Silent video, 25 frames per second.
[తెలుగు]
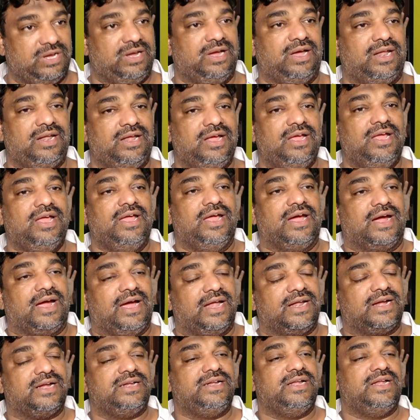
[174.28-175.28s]
చెయ్యాలి
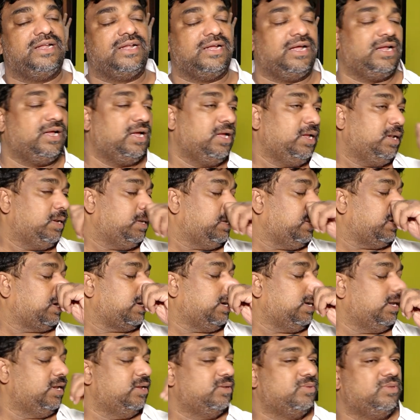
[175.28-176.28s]
కనుక నిన్న
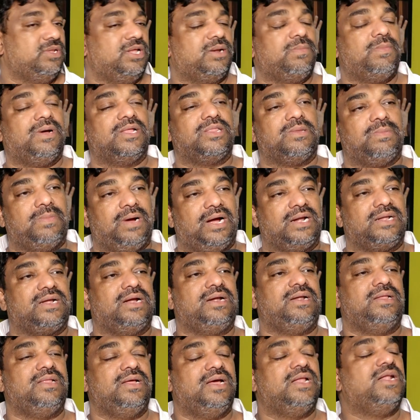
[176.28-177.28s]
నాకు ఆ నిర్మాత
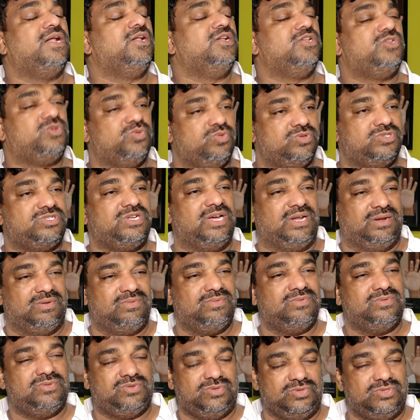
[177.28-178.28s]
మాట్లాడింది కానీ అన్నీ
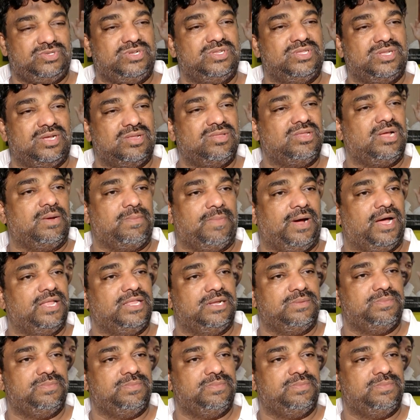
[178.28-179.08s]
చూశాను చూసిన తర్వాత నాకు బాధ